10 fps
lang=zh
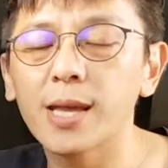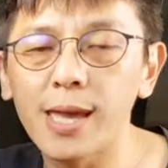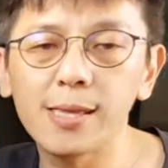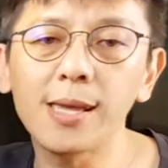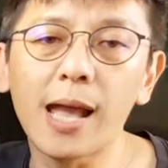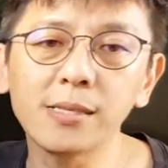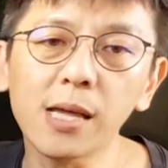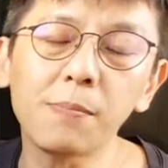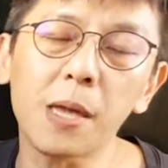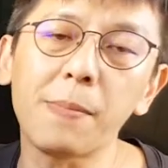黑帝还
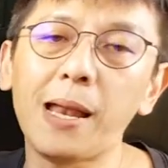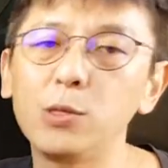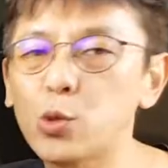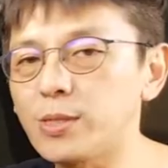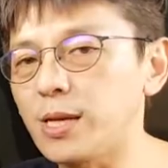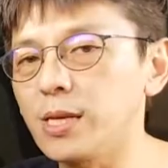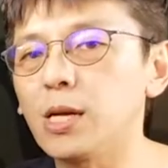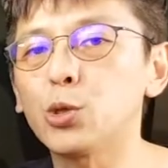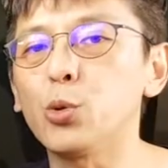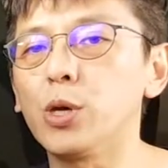特别把它做成一个
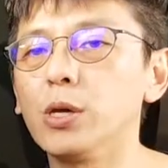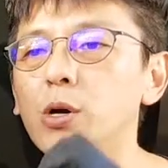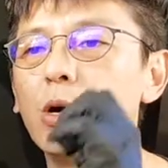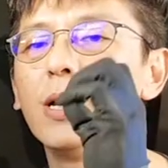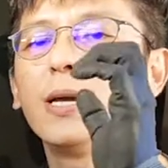椭圆孔，